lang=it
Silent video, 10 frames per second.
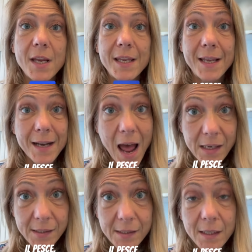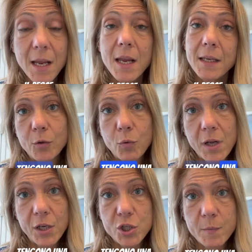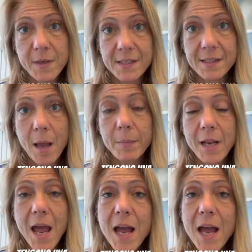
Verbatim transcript: i grassi, tengono una glicemia stabile.